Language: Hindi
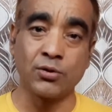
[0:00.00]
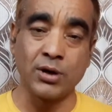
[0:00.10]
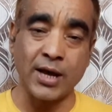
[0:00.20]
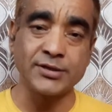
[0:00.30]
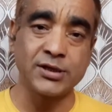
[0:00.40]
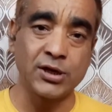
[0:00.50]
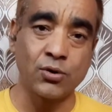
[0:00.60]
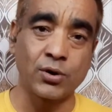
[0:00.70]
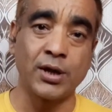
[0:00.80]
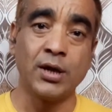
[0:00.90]
लंच नहीं
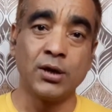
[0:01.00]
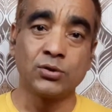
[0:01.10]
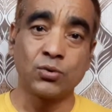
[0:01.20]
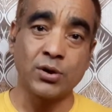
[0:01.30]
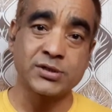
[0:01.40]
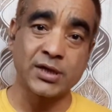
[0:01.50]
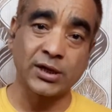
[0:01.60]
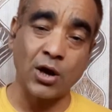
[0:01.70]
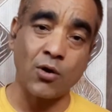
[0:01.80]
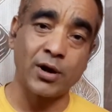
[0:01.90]
लोगे तो इससे
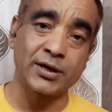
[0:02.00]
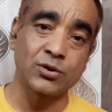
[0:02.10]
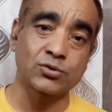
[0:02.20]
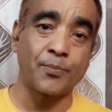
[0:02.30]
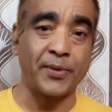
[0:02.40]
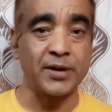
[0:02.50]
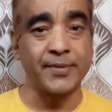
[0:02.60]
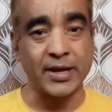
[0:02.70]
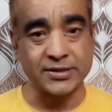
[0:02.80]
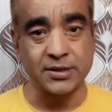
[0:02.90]
क्या होगा कि दोस्तों पेट में
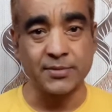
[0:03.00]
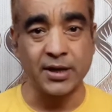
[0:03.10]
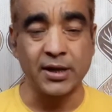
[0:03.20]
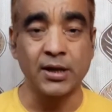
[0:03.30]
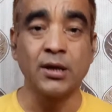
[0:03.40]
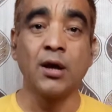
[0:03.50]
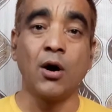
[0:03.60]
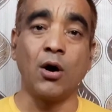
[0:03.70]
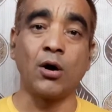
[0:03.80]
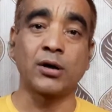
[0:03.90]
गैस्टिंग बनेगी
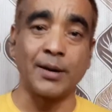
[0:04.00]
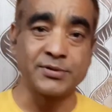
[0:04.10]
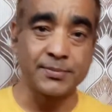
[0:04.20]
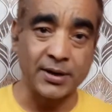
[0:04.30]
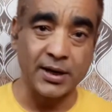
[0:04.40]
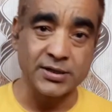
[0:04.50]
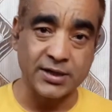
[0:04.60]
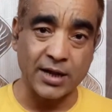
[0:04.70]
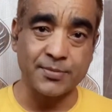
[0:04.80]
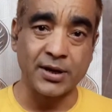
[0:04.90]
और कब्जी बनने की
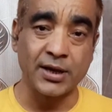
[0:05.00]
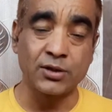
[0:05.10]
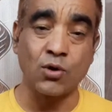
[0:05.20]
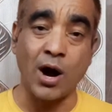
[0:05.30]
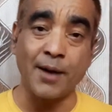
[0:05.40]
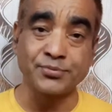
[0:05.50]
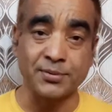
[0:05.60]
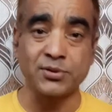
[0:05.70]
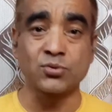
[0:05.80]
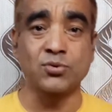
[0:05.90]
शिकायत बनेगी तो आप
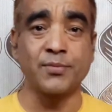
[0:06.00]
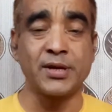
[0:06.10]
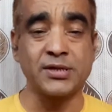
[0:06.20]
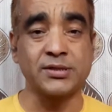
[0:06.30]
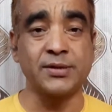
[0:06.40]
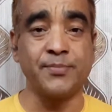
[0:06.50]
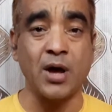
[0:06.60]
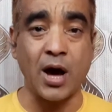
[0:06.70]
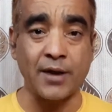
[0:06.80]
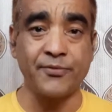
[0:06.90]
सभी दोस्तों में इसी में
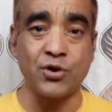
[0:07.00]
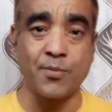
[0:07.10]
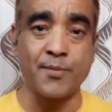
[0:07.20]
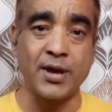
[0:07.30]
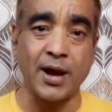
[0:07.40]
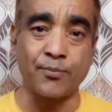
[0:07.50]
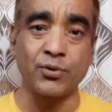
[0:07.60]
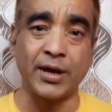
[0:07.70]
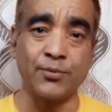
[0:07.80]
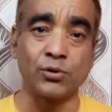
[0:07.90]
हर वीडियो में मैं आपको
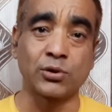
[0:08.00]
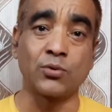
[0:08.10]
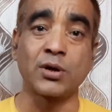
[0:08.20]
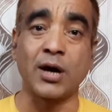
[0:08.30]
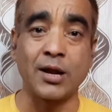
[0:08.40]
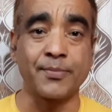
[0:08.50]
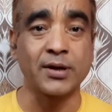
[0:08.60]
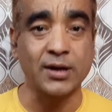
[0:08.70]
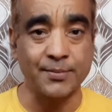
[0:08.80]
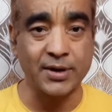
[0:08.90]
यही बोलता हूँ कि खान पान
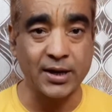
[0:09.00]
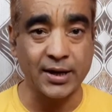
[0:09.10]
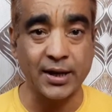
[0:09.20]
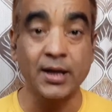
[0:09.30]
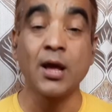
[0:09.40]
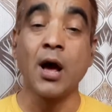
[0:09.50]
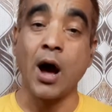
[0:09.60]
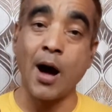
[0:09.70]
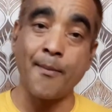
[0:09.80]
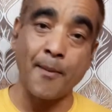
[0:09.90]
कम ना करें
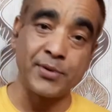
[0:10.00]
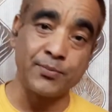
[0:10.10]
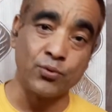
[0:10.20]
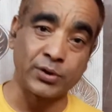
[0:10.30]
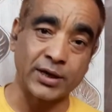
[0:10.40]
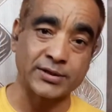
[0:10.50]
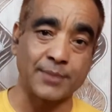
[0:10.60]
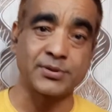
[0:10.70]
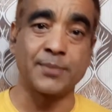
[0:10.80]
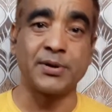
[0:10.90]
आप अपनी भूख के
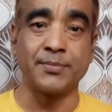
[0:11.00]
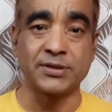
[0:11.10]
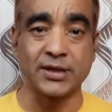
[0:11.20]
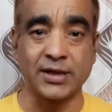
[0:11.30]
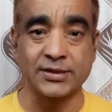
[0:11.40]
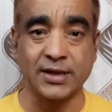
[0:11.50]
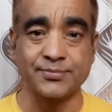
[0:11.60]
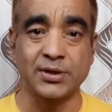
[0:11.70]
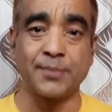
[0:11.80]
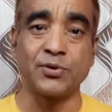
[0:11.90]
हिसाब से अपने वजन के हिसाब
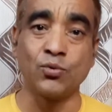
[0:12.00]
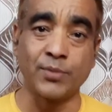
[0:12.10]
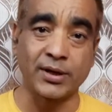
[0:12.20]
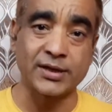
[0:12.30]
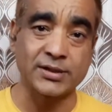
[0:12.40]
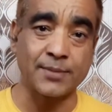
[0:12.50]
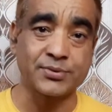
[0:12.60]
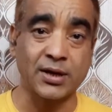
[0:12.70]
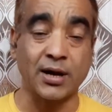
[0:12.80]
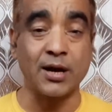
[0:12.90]
से अपनी उम्र के हिसाब
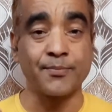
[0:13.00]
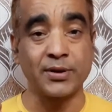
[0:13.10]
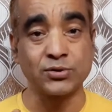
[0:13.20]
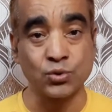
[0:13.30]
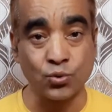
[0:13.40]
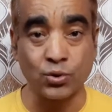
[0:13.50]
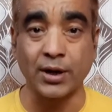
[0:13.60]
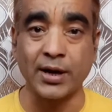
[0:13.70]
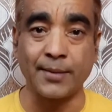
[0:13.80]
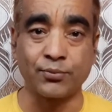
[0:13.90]
से खान पान जरूर
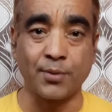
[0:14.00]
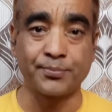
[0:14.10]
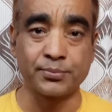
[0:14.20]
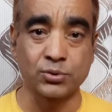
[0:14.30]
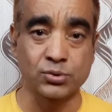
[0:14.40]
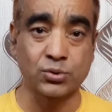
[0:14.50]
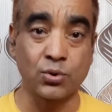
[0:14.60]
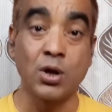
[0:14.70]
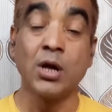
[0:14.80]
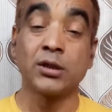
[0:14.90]
करना आपको दोस्तों
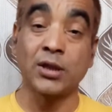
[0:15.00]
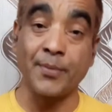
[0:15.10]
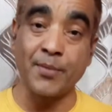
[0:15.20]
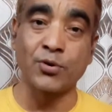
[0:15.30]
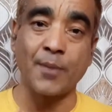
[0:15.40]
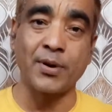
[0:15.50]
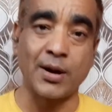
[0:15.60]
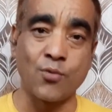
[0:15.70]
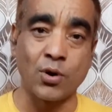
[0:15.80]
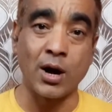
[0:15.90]
तभी मोटापा कम
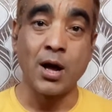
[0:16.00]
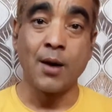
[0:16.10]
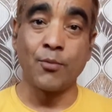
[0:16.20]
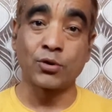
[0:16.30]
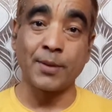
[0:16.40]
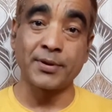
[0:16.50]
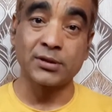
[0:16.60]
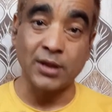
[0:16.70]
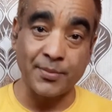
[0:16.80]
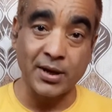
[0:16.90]
होगा मोटापा
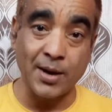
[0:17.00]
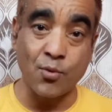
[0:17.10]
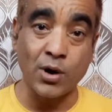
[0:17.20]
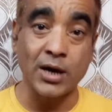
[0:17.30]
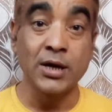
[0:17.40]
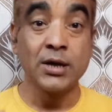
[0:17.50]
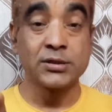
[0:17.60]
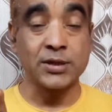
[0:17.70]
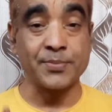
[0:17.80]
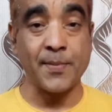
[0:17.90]
तभी कम होगा
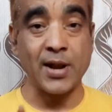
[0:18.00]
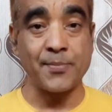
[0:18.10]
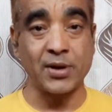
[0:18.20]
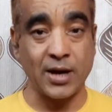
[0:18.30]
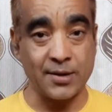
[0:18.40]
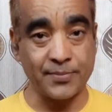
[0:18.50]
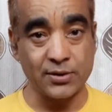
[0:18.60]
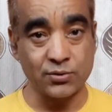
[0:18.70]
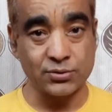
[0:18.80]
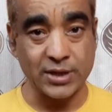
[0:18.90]
सबसे पहले अपने खान
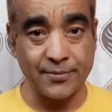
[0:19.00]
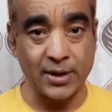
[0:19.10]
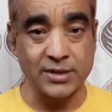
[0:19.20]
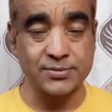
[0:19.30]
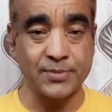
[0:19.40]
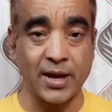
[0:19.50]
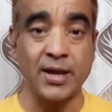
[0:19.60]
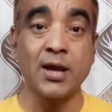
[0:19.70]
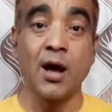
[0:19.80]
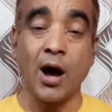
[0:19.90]
को सही बैलेंस
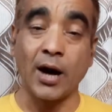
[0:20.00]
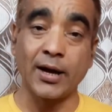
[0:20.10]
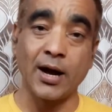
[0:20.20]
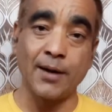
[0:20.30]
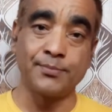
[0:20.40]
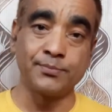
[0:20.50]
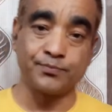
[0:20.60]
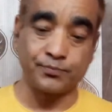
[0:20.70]
बनाए अगर आप